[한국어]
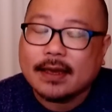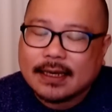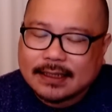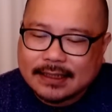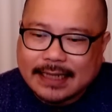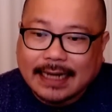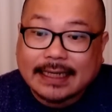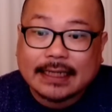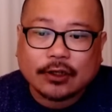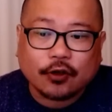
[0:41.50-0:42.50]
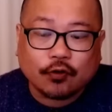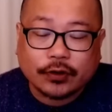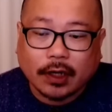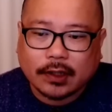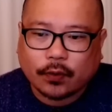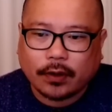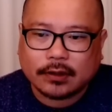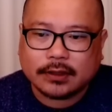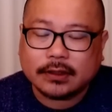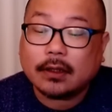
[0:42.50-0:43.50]
이 자리에서 윤석열
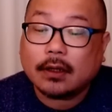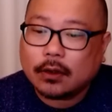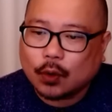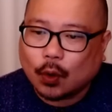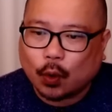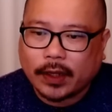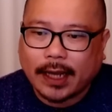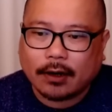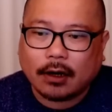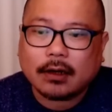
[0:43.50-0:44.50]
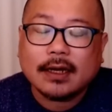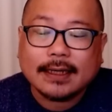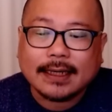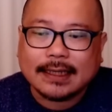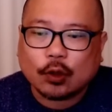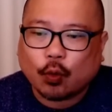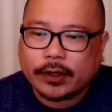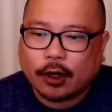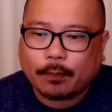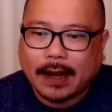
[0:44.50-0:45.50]
대통령은 노동개혁, 기득권
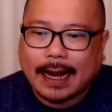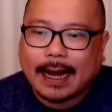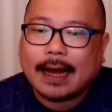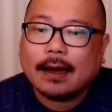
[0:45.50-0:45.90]
혁파,